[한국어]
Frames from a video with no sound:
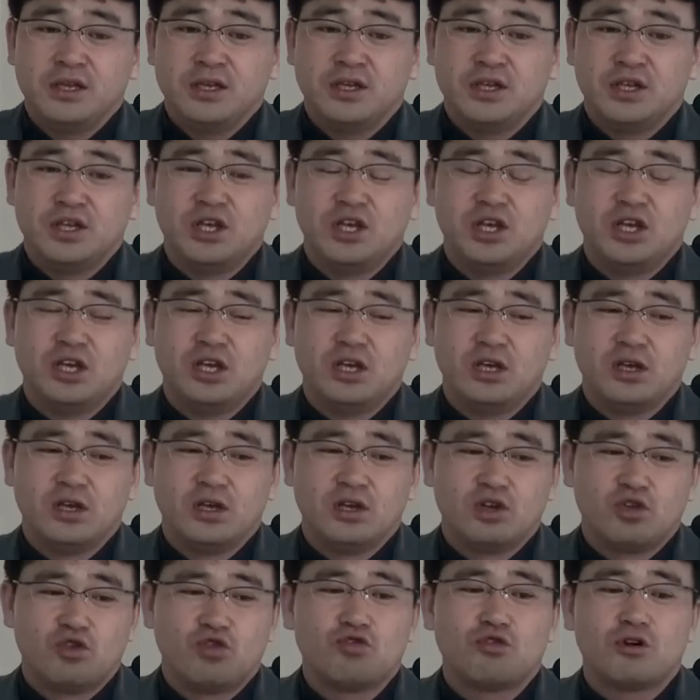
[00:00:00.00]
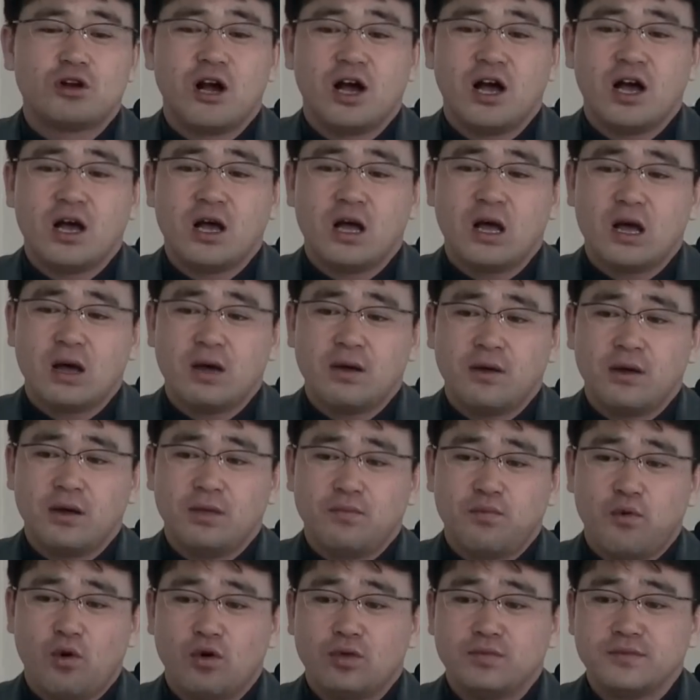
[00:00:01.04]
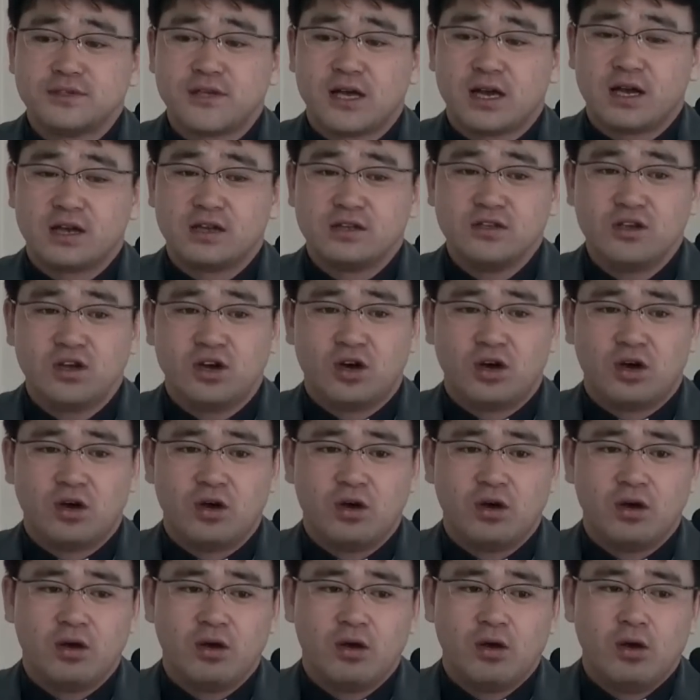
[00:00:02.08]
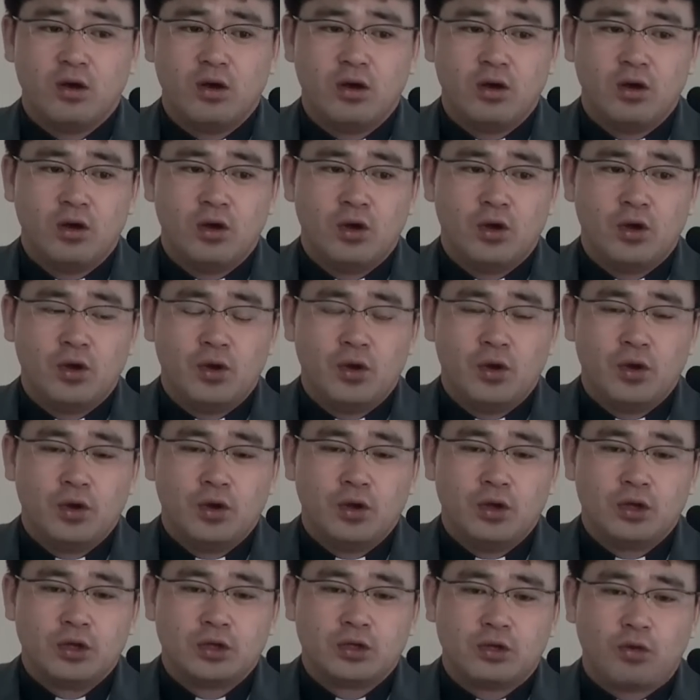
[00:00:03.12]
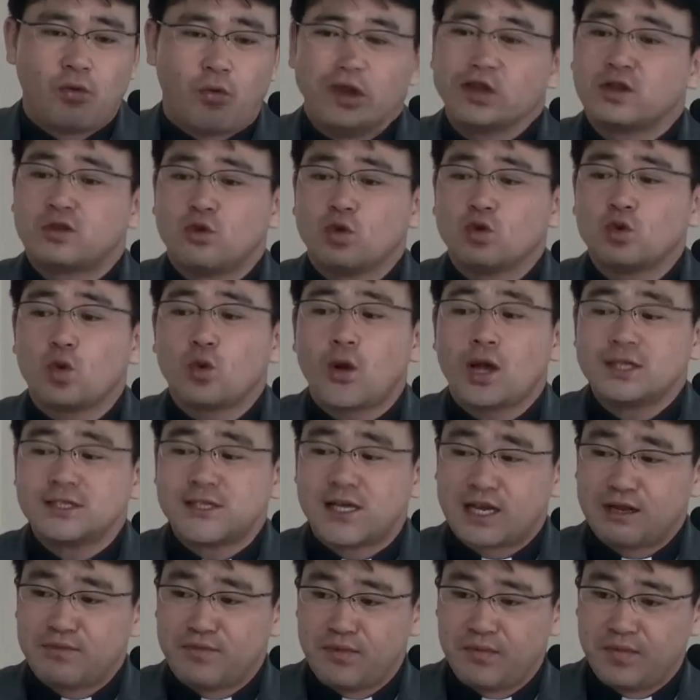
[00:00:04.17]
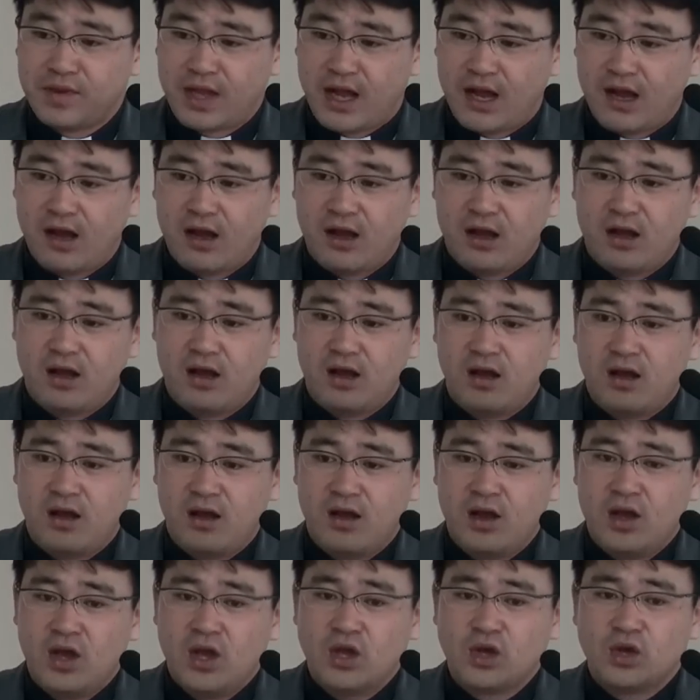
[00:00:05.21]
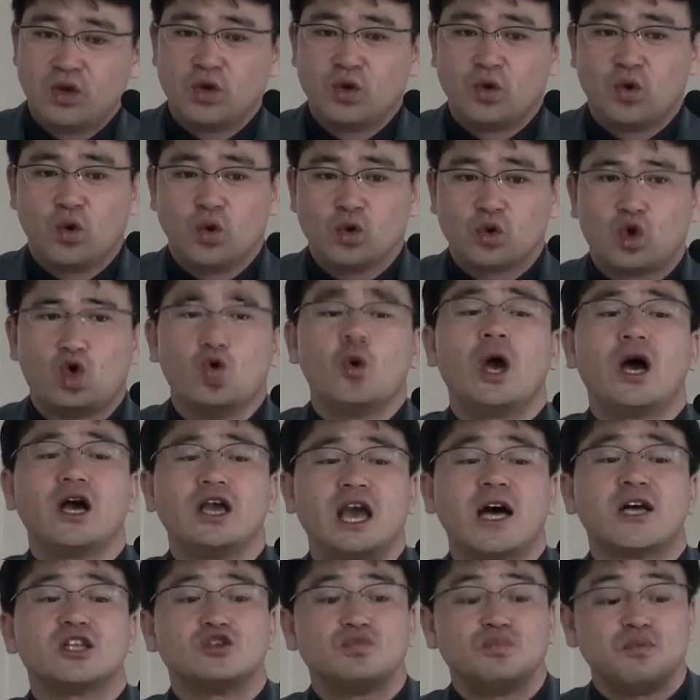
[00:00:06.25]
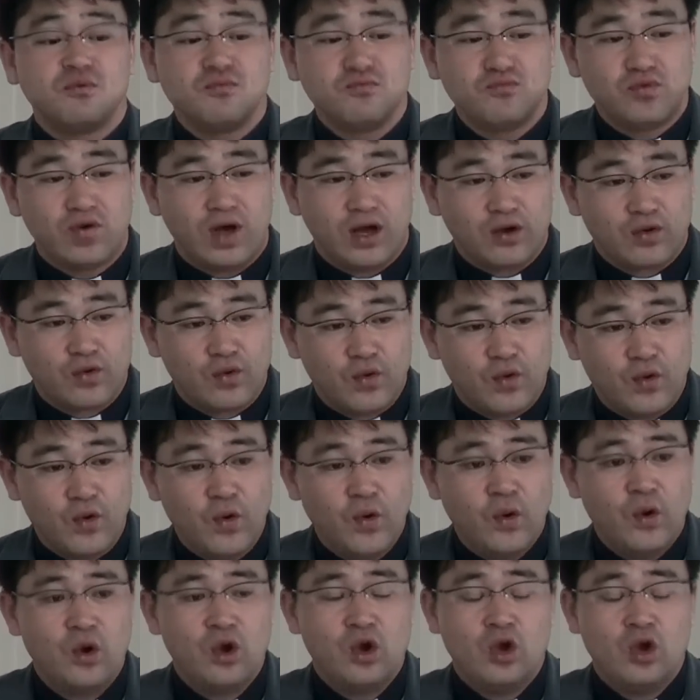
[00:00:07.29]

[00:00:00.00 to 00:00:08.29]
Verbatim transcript: 이 루카 복음사가는요 완 똑똑한 사람입니다. 그리고 교양이 아주 풍부하고